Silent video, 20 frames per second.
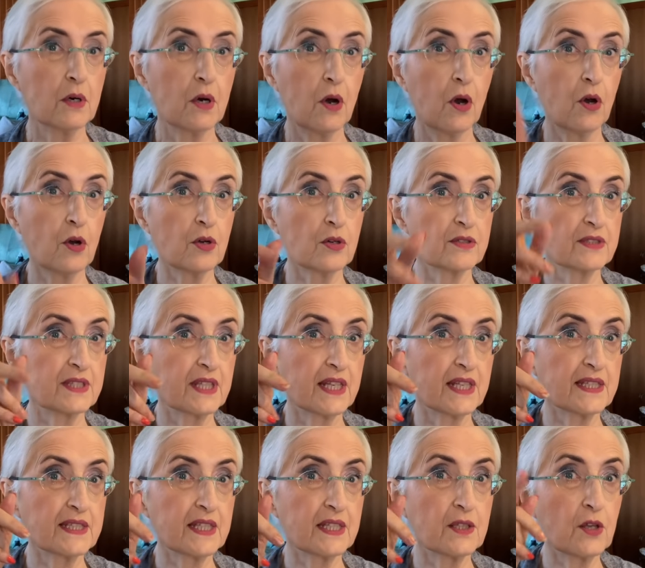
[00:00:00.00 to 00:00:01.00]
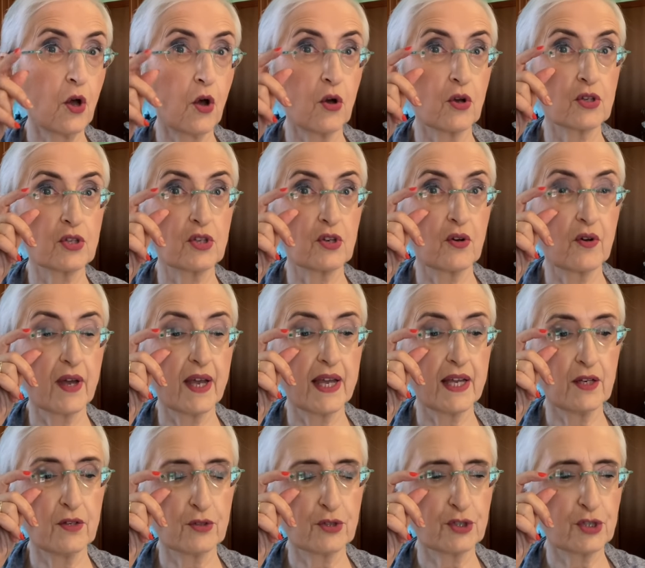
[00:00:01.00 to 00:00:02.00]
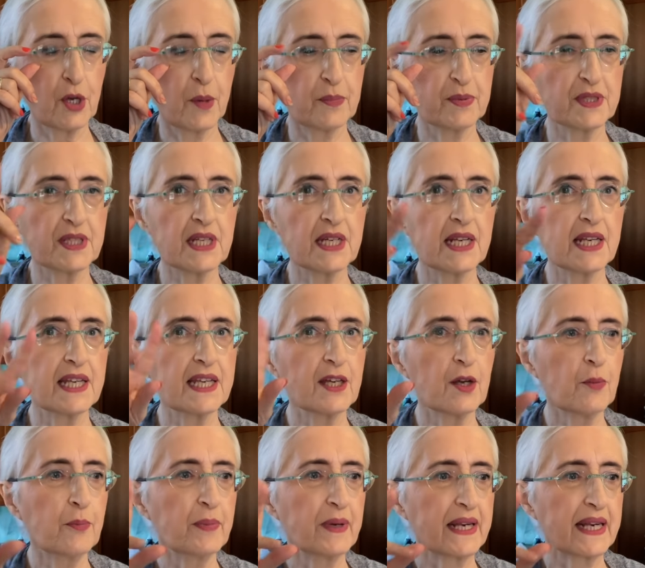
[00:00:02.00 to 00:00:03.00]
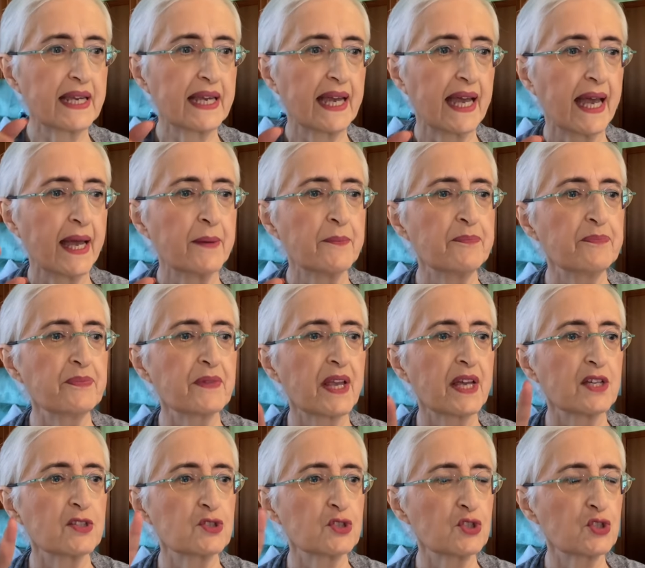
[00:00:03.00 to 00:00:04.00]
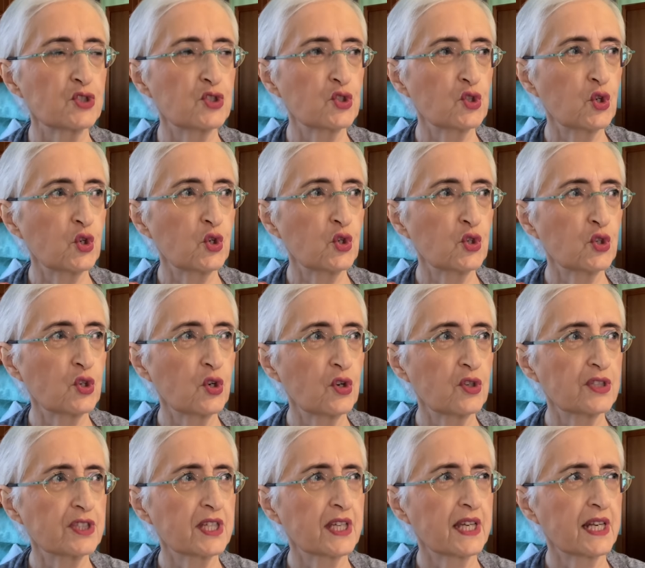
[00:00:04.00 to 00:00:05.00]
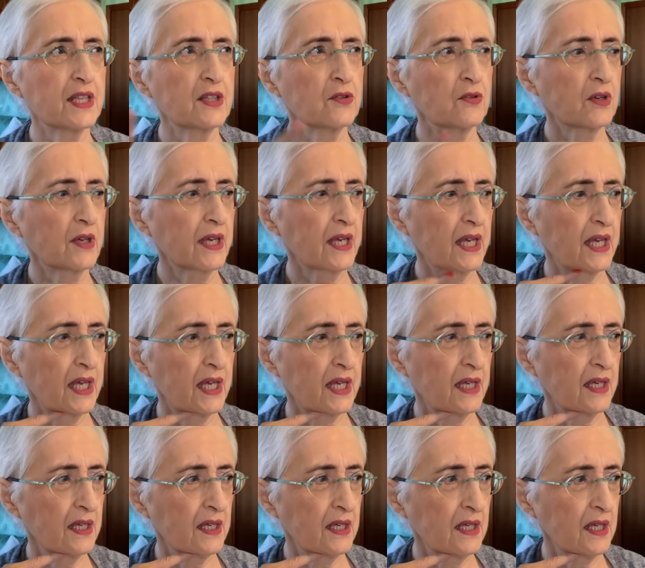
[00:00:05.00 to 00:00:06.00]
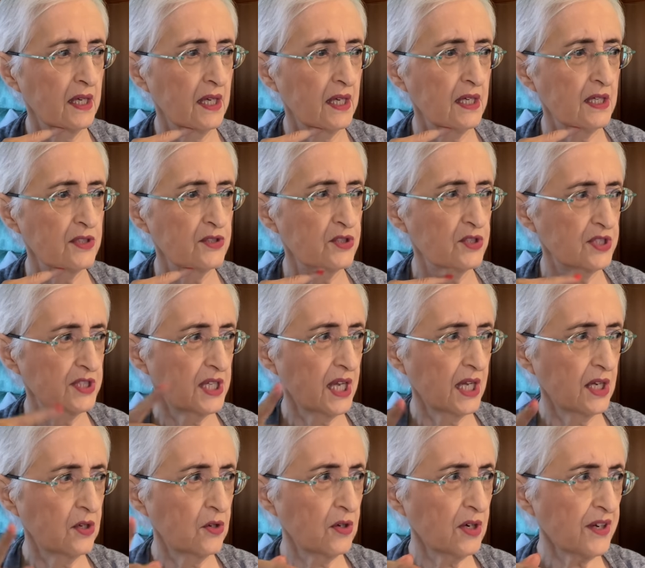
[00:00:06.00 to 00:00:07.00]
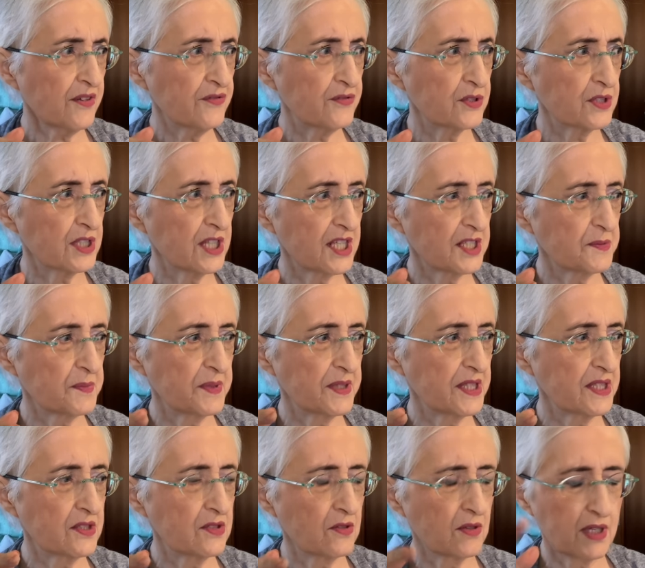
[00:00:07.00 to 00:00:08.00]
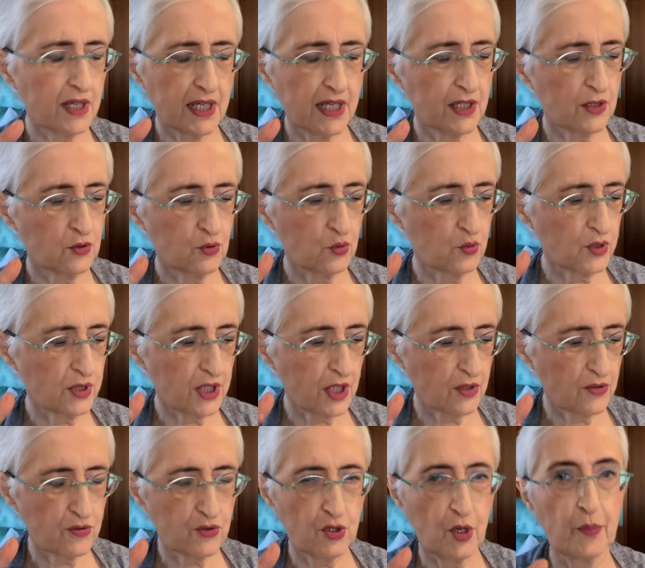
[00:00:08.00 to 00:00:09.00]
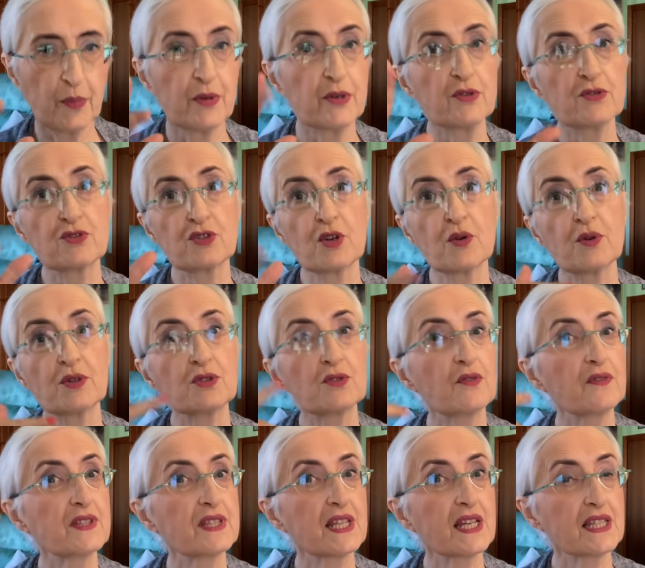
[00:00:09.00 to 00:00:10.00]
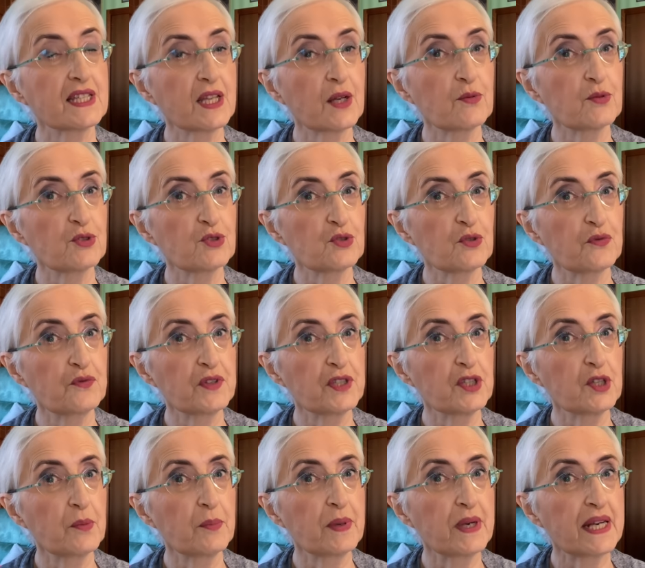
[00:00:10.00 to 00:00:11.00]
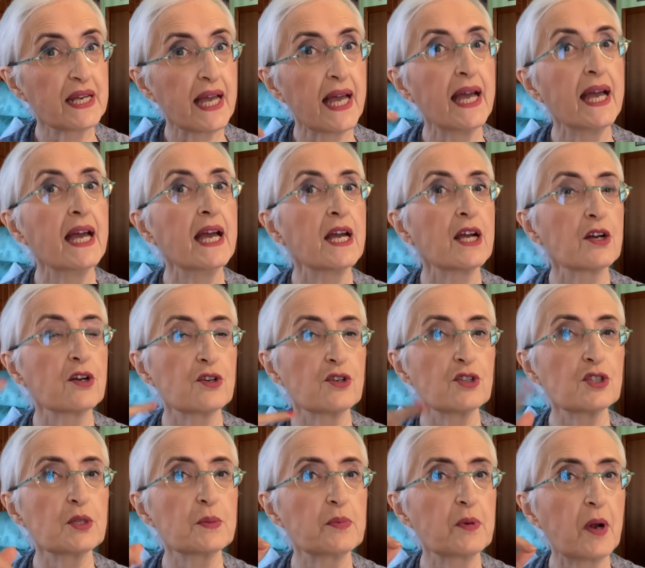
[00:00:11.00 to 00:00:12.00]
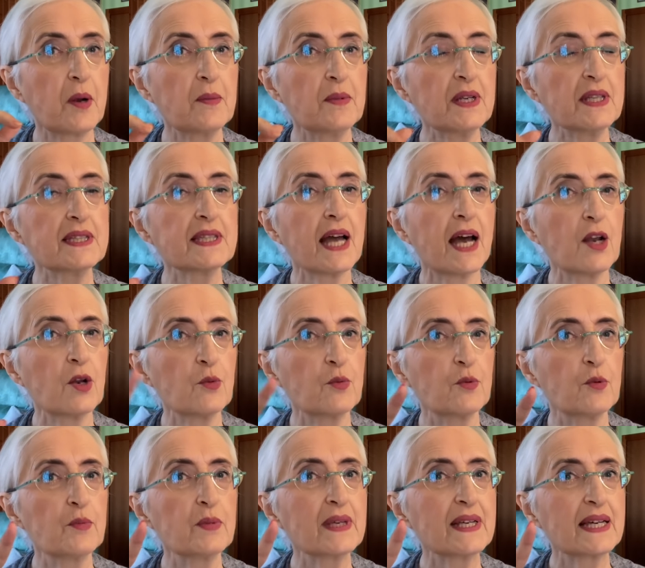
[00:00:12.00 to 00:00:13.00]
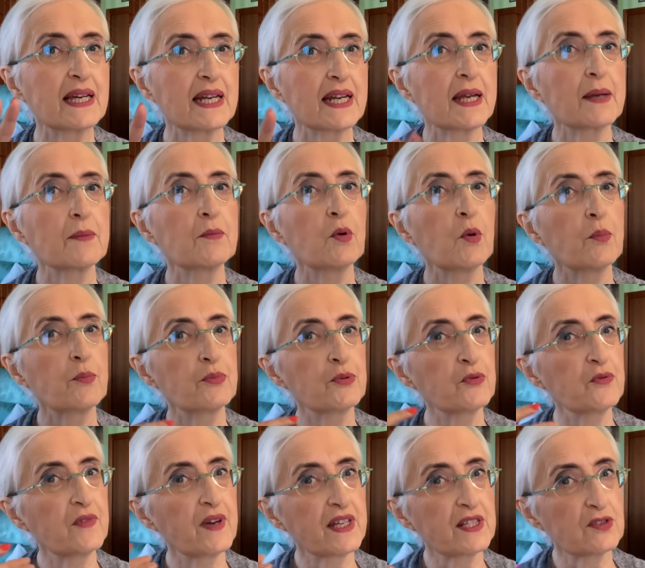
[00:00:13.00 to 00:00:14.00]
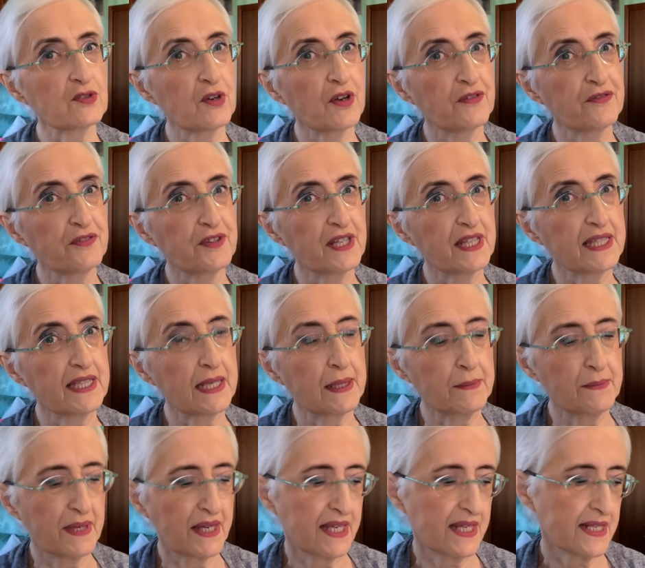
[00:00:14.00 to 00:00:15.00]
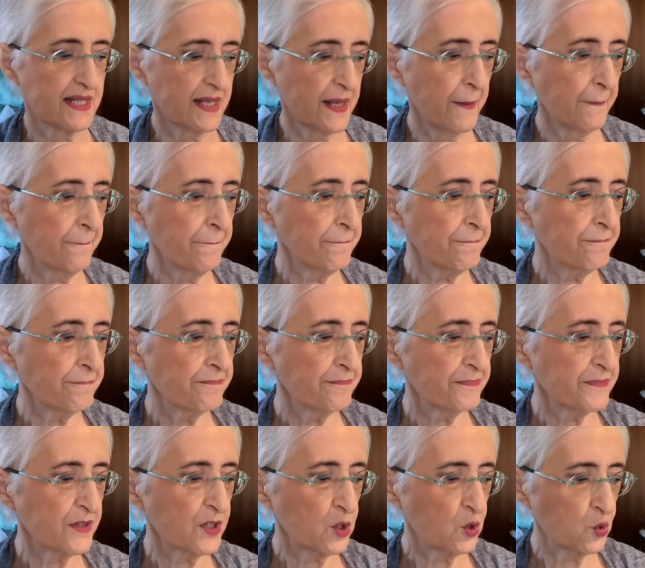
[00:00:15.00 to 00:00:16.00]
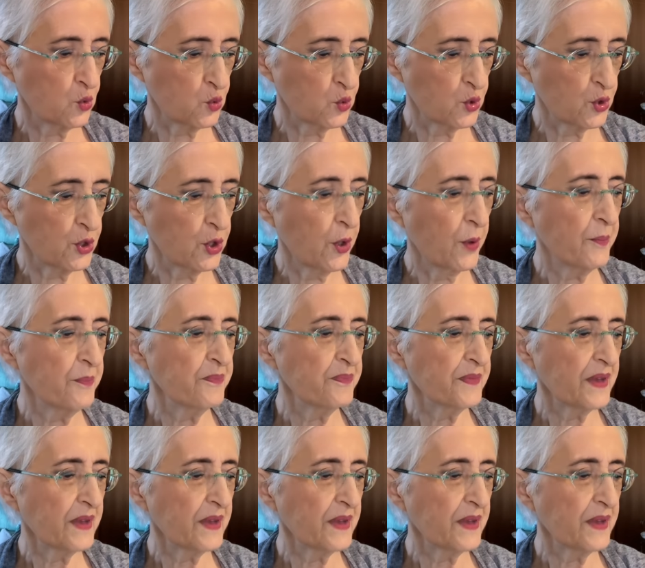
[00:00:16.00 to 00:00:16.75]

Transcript: Oh, tenete d'occhio eh, lo shop di Clio perché ci sono, si credo che ci sia ancora forse la spedizione gratuita, non so, poi non so quando vedrete questo video perché con ogni probabilità lo pubblicheremo più verso la fine del mese di luglio.